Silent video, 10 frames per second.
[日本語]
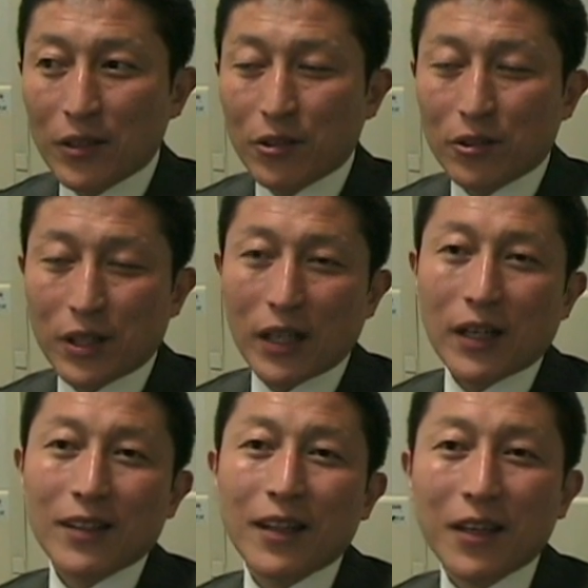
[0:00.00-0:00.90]
あの客
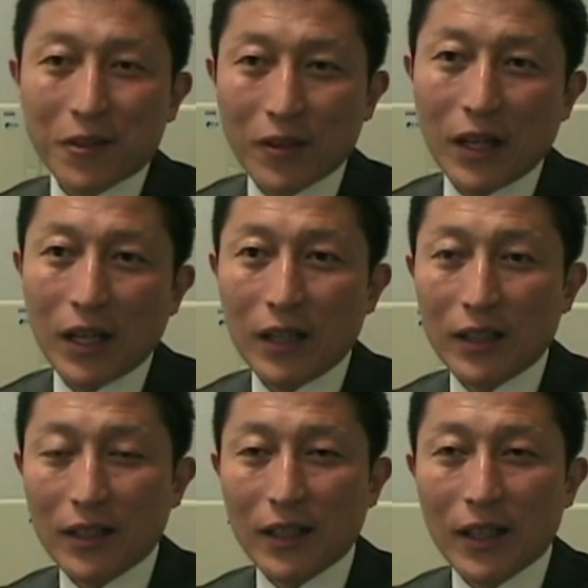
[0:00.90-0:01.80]
観的には
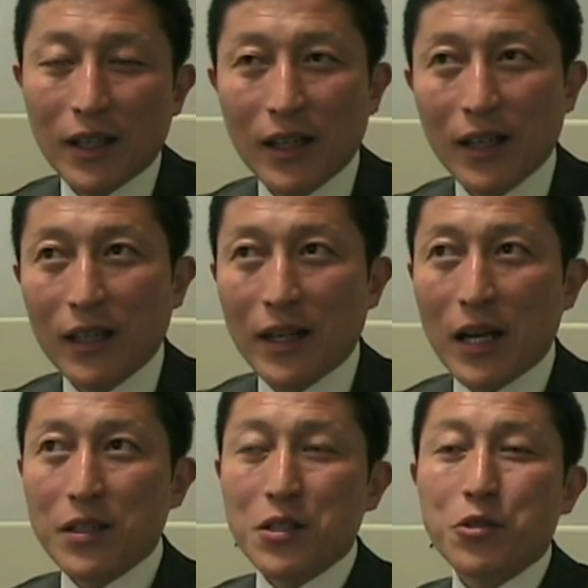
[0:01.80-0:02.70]

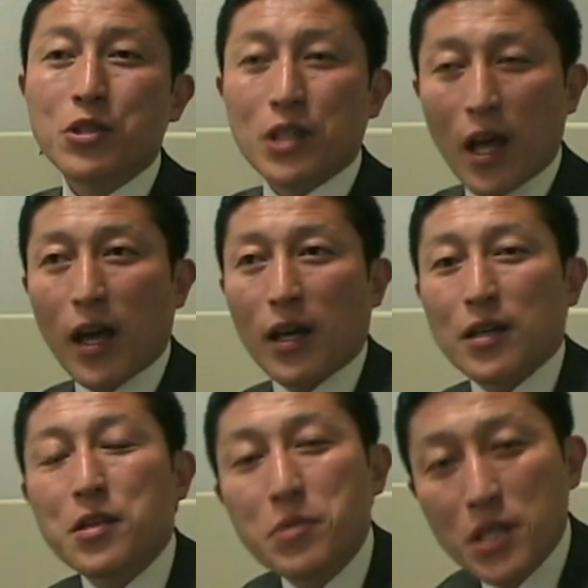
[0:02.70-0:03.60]
乱立して
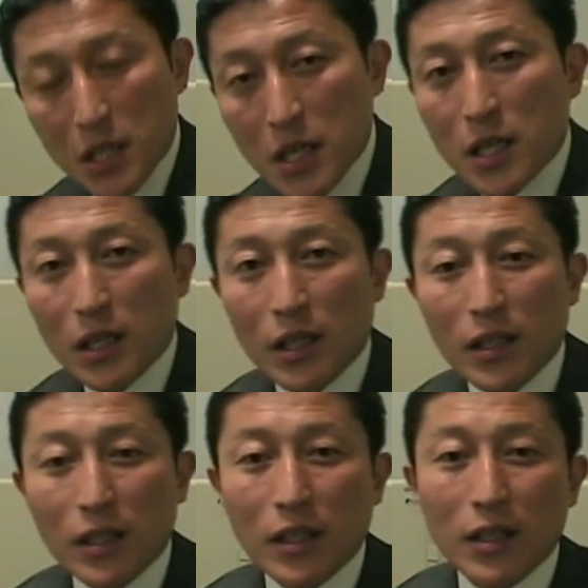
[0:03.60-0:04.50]
厳しい
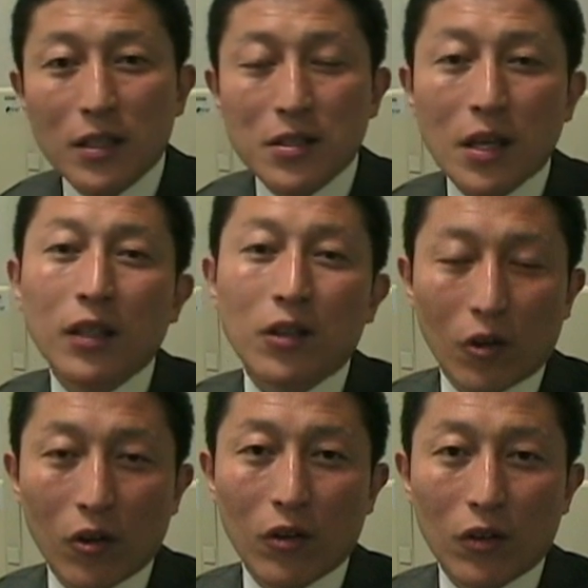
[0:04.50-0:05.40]
選
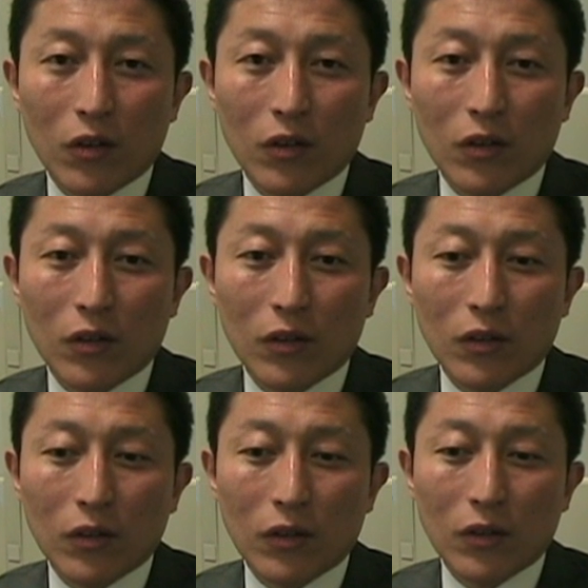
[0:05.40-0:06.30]
挙
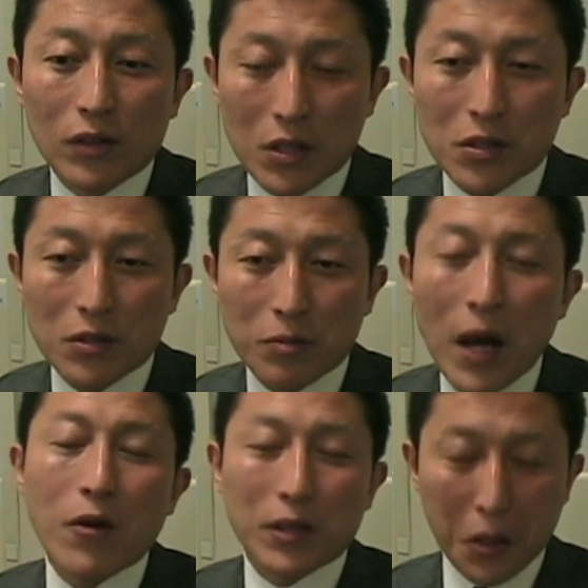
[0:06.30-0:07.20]
です
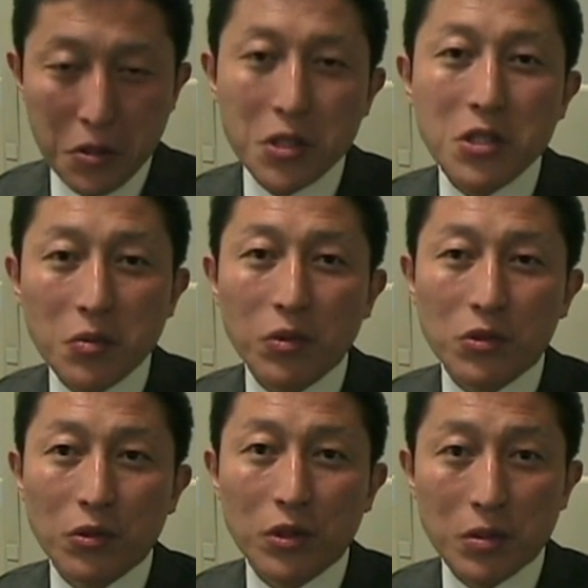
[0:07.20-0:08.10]
まあ私自身も
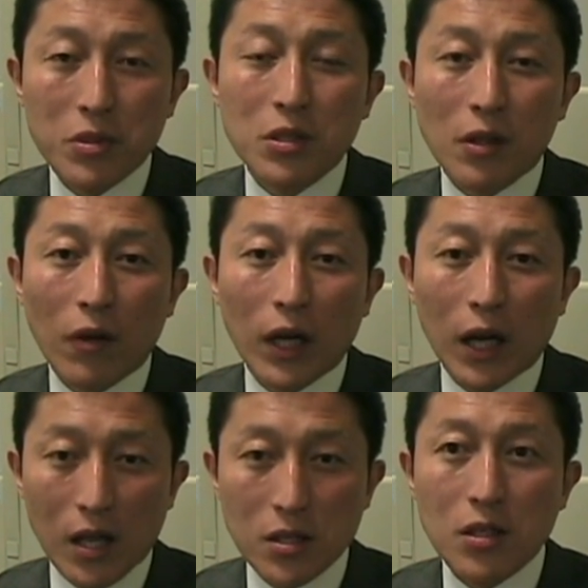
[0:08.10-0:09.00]
その厳しさは
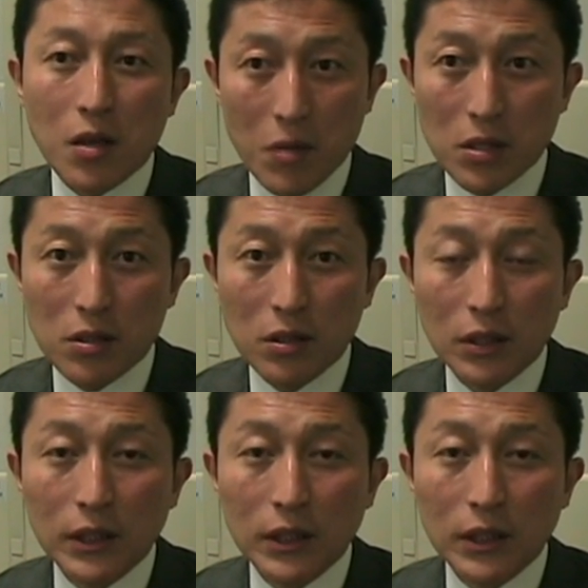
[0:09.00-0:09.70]
感じています